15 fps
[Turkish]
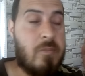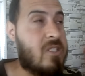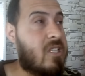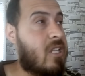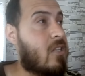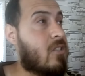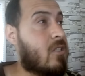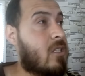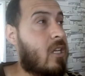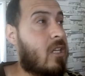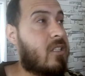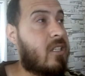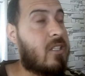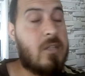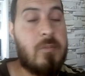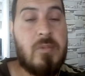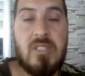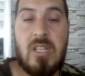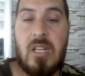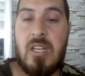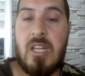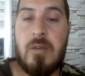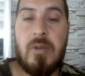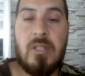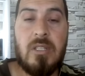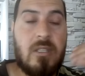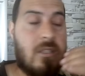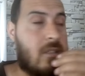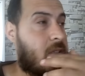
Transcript: Biz de nasıl yönlendik biz de anlayamadık.